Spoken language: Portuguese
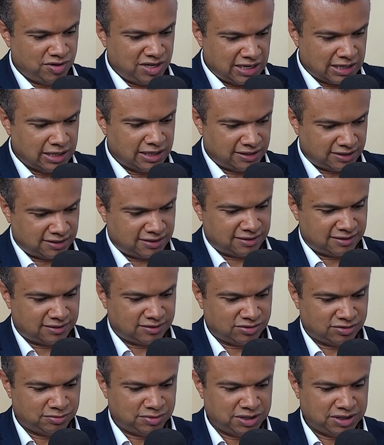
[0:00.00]
inglês
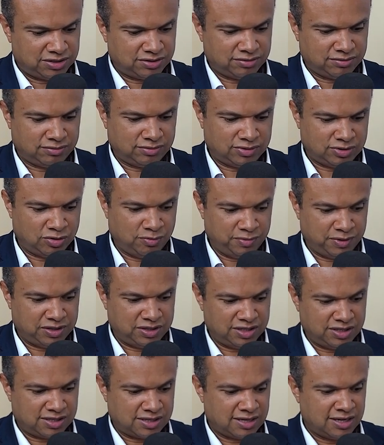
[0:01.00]
sobre isso, um
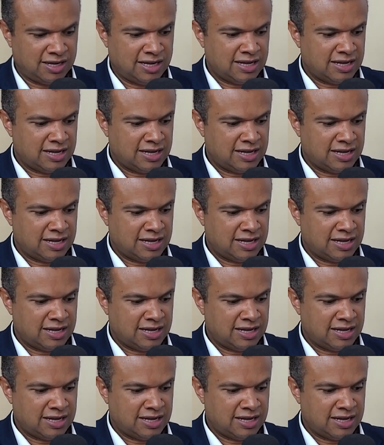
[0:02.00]
trompetista.